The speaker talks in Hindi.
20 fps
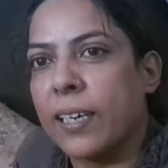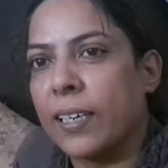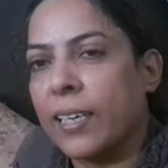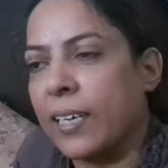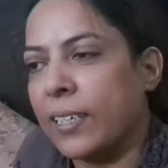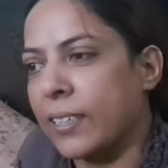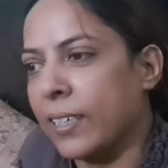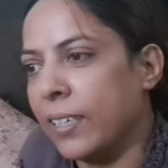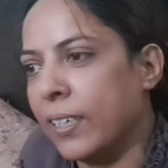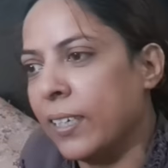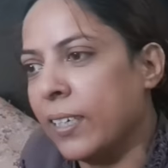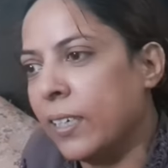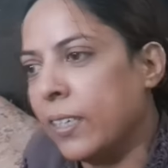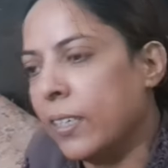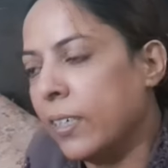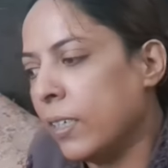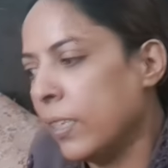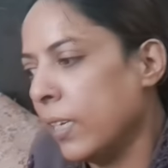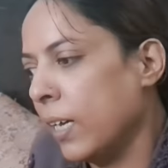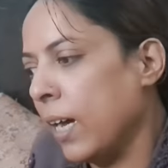भी लाई है
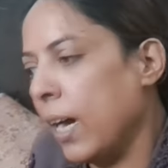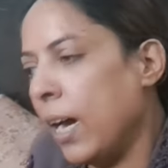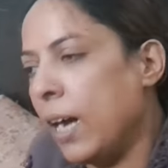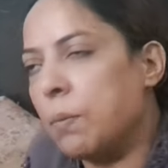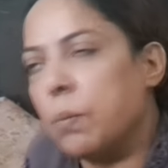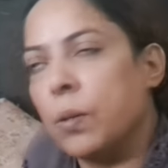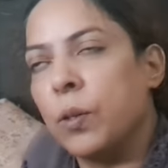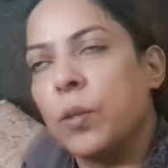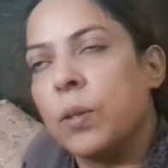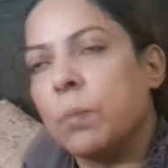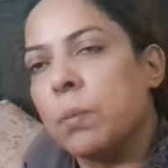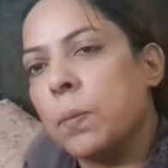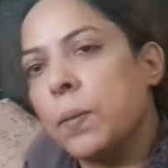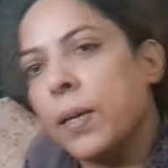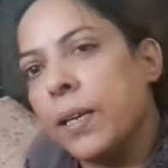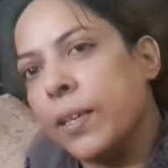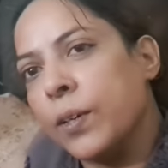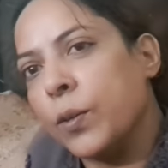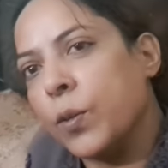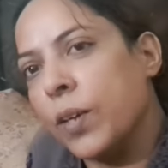हाँ बलून भी
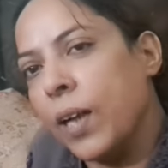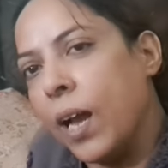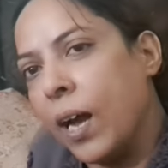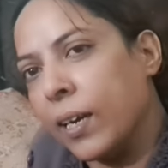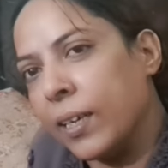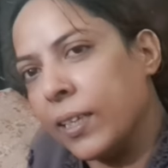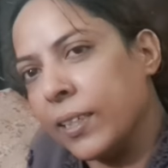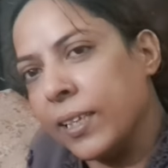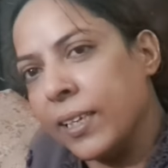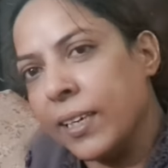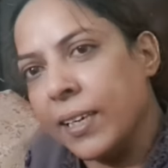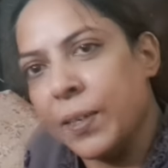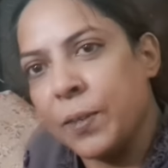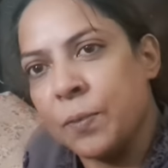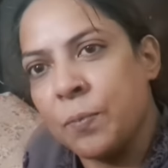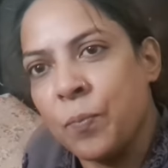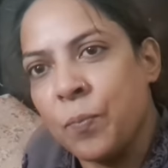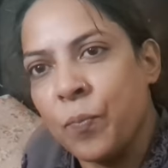मैंने इनको ला के दिए